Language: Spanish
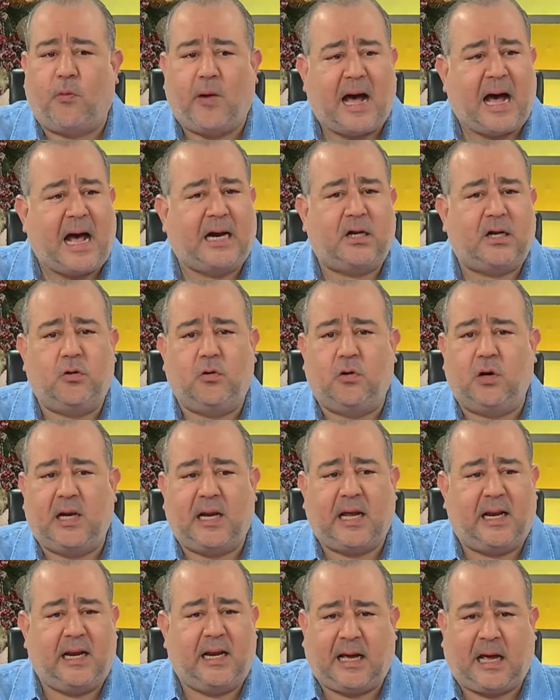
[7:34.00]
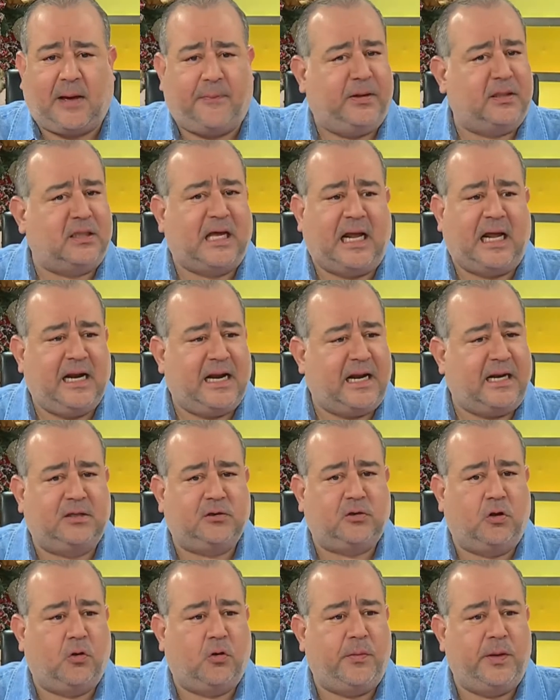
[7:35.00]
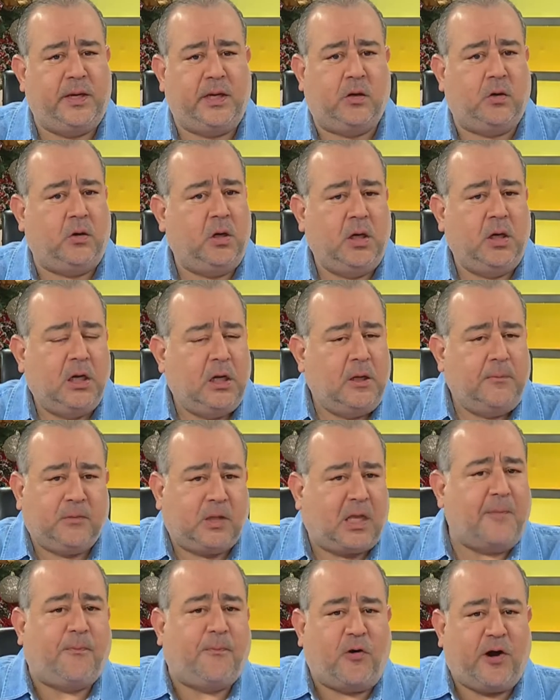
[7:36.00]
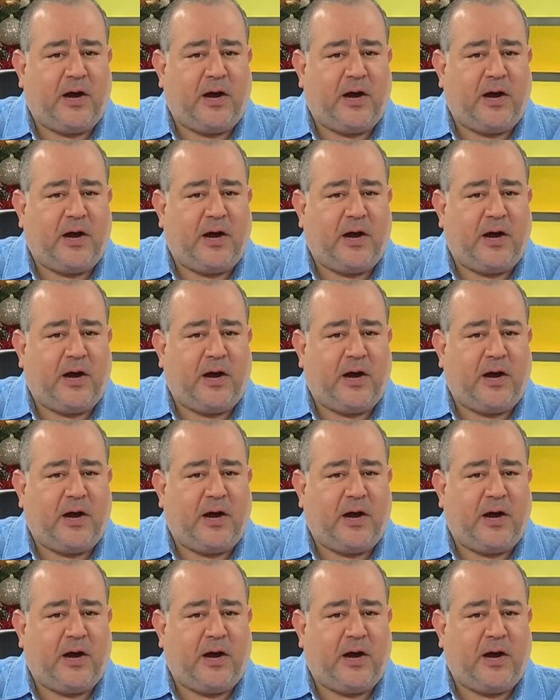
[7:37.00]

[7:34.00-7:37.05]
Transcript: los barrios, en la, capital, en Gran Santo Domingo, que